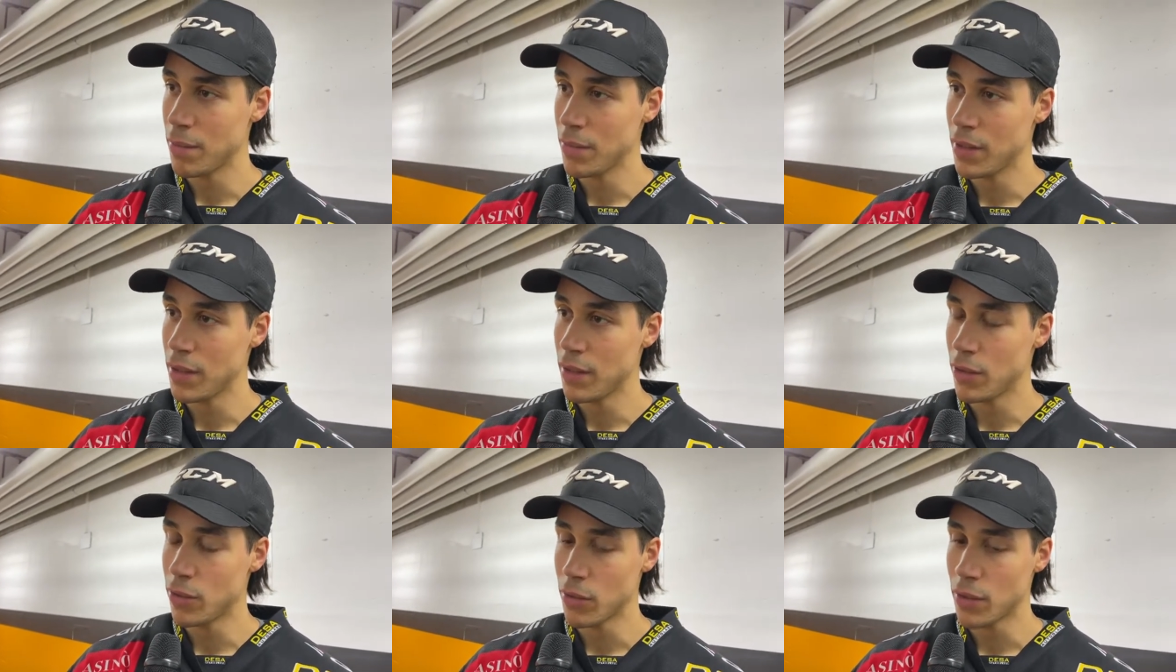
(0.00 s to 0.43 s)

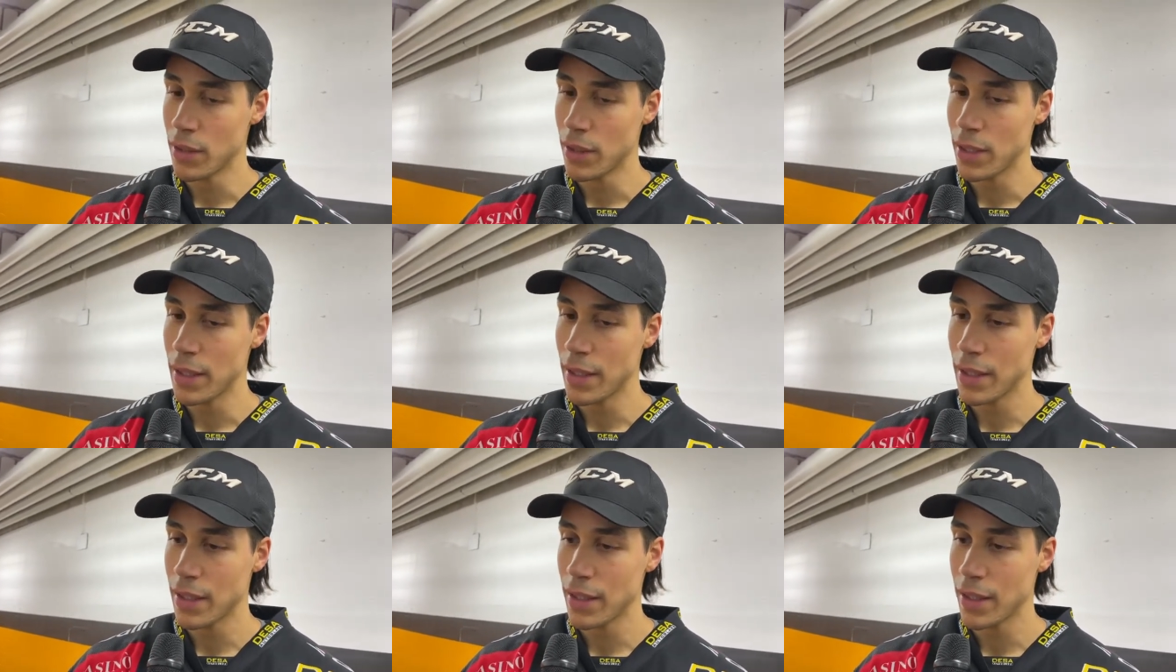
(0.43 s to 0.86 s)
di
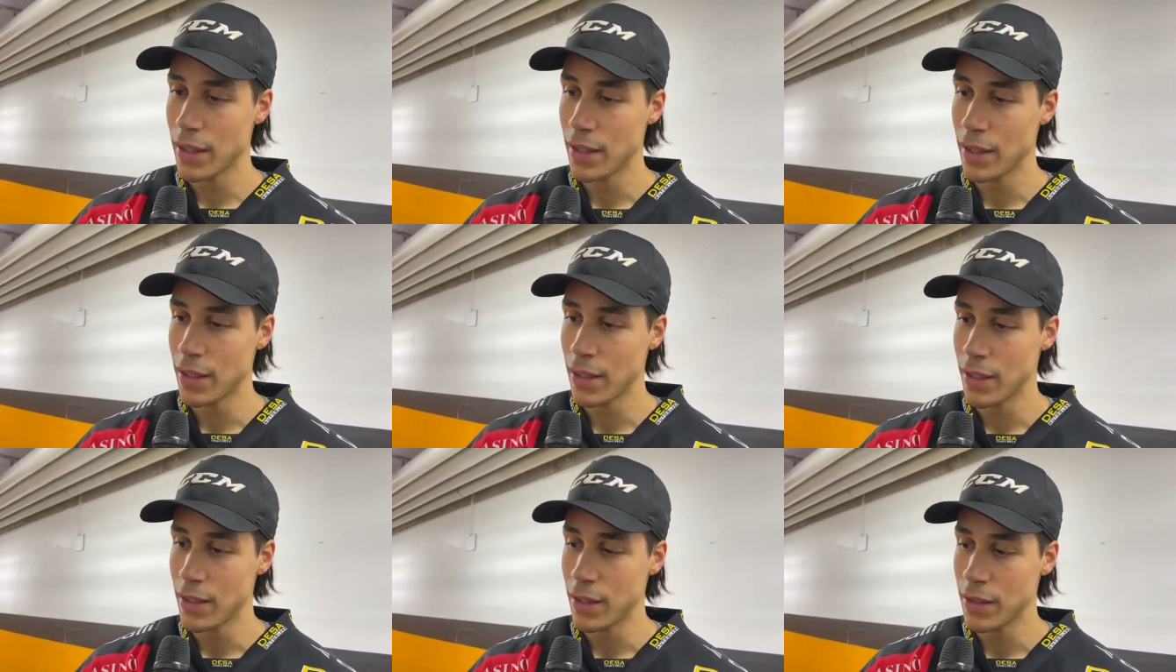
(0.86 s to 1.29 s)

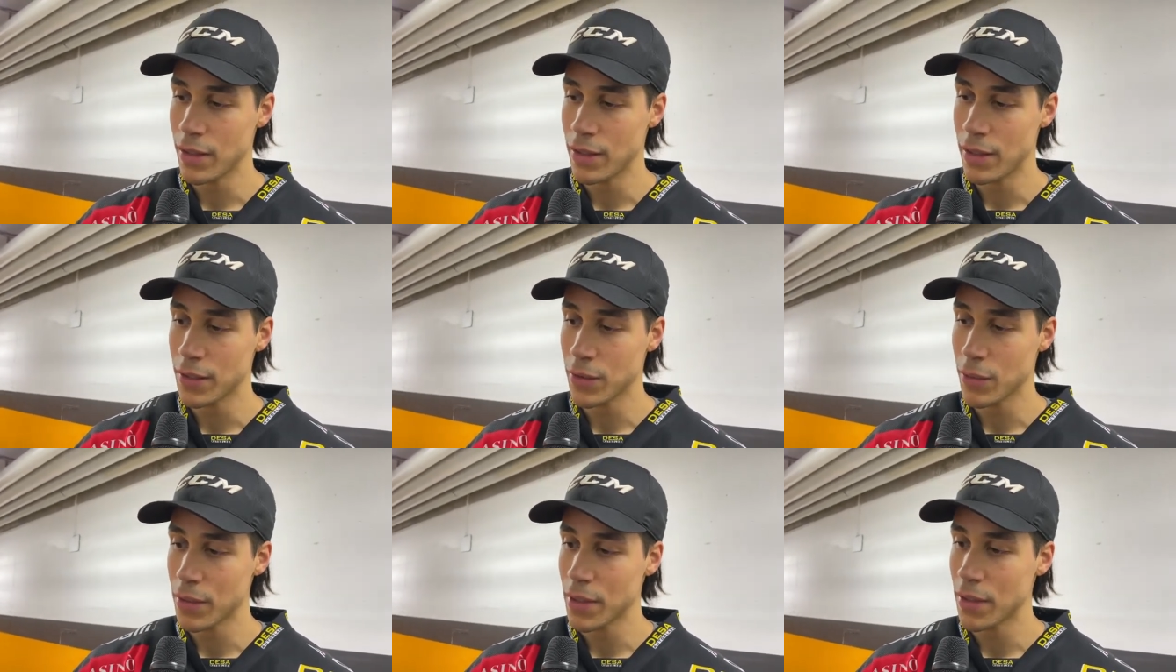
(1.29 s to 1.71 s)
contenere le,
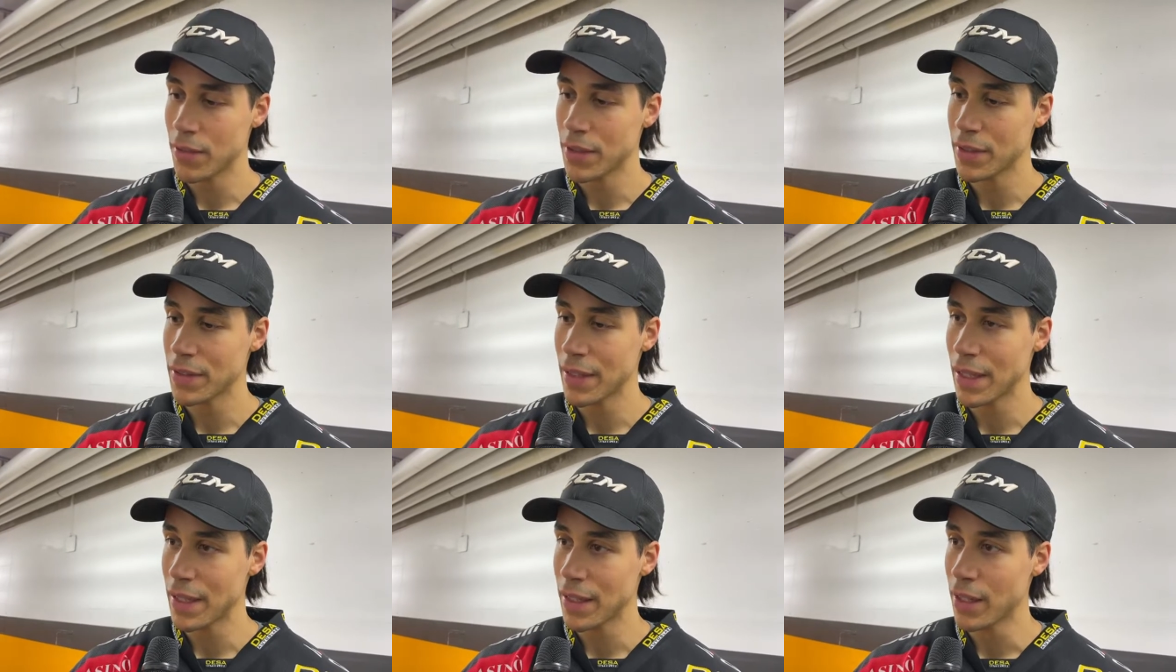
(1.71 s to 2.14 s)
le, squadre
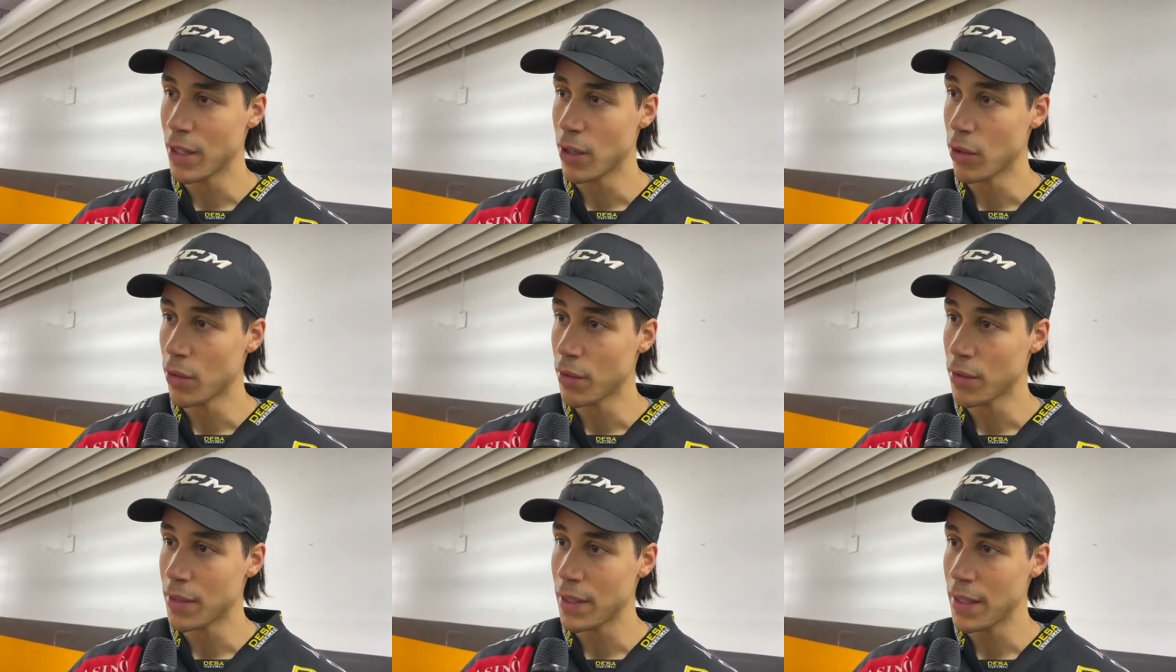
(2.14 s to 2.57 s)
avversarie
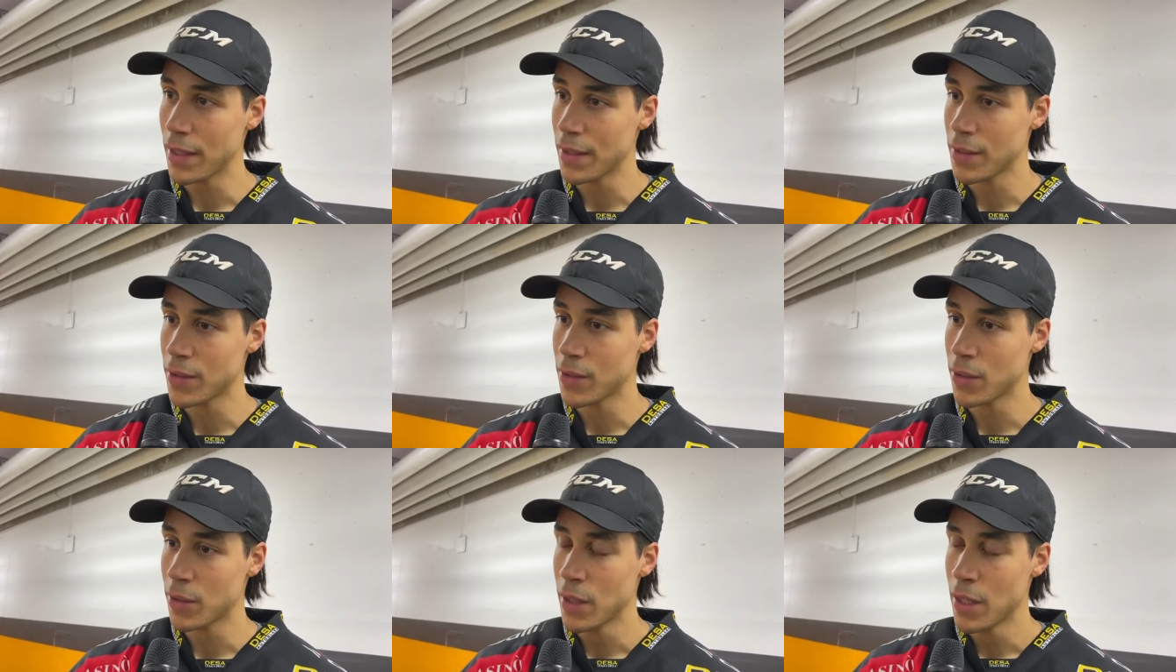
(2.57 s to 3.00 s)
nel loro terzo